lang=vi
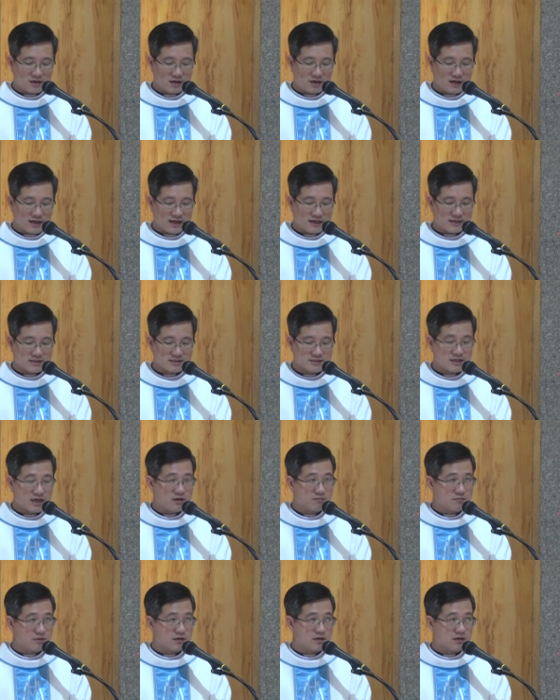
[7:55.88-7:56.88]
Đó là
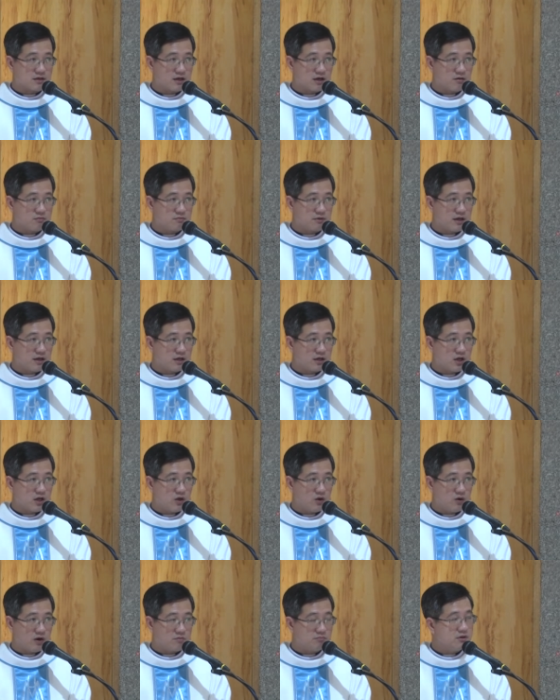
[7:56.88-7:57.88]
xét mình. Ông
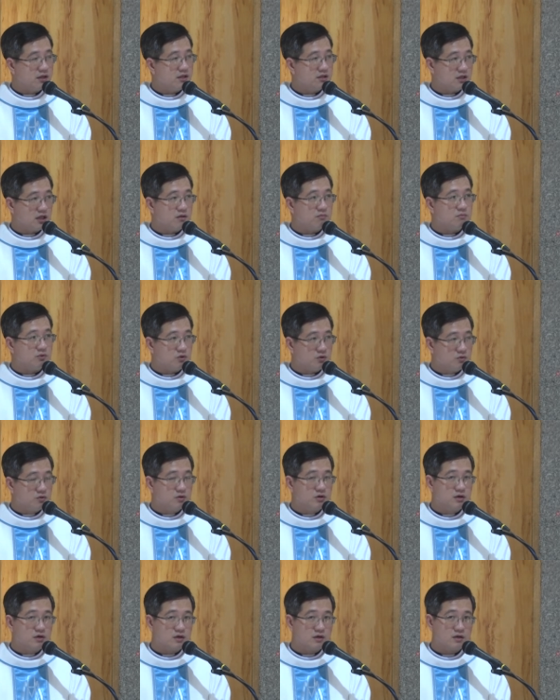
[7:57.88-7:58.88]
Gia-kêu, ổng đi tìm
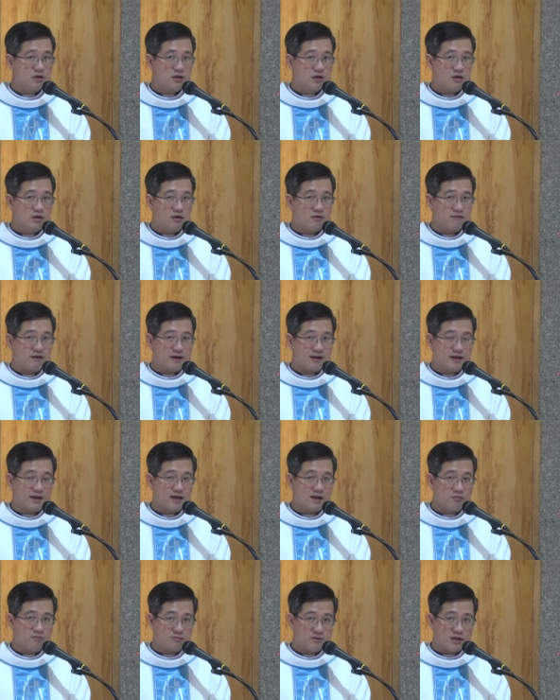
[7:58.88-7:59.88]
Chúa, và
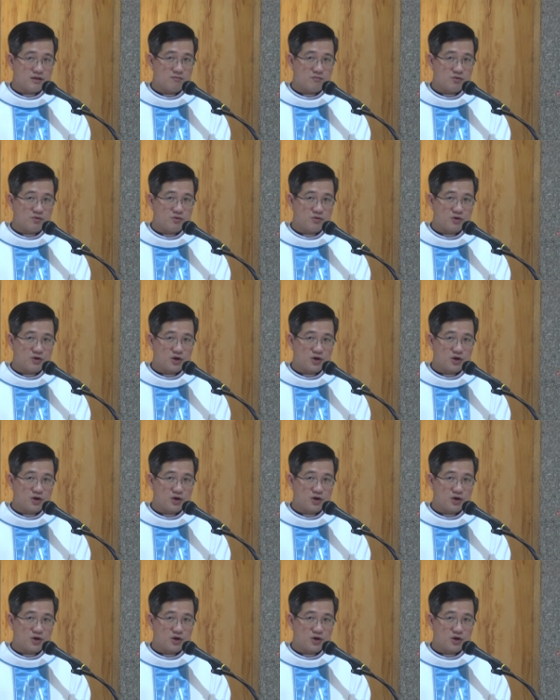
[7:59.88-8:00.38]
khi ổng tìm